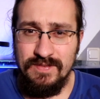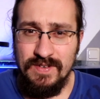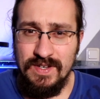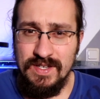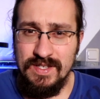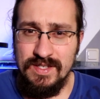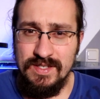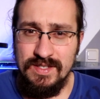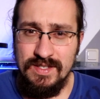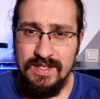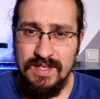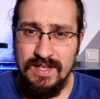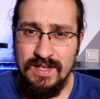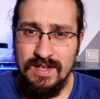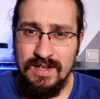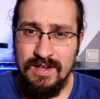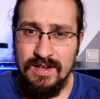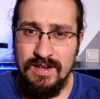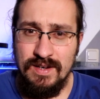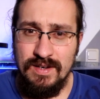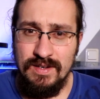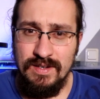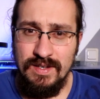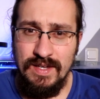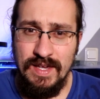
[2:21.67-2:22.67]
was
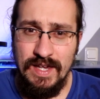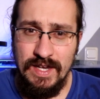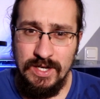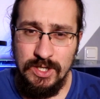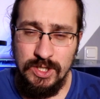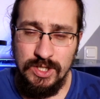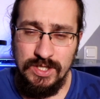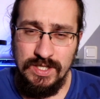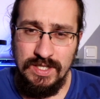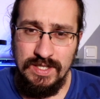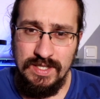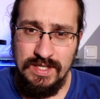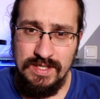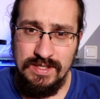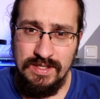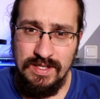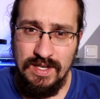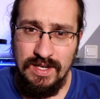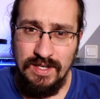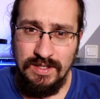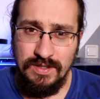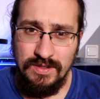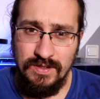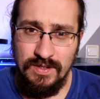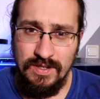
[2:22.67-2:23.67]
der Hersteller
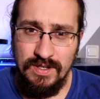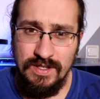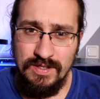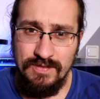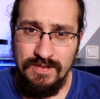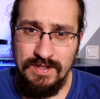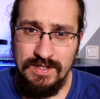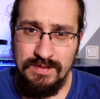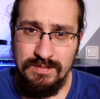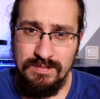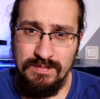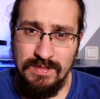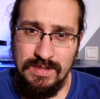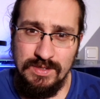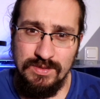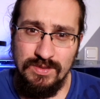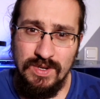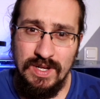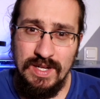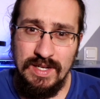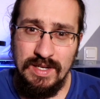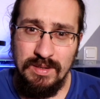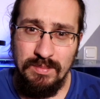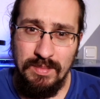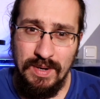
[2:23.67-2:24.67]
sagt oder das, was man so
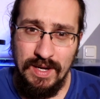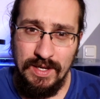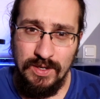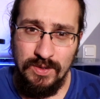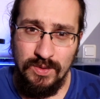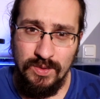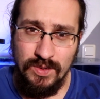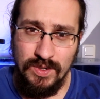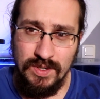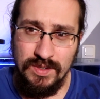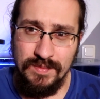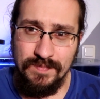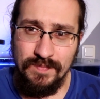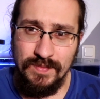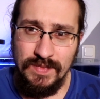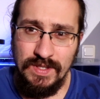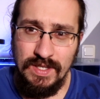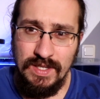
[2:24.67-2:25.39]
allgemein hört.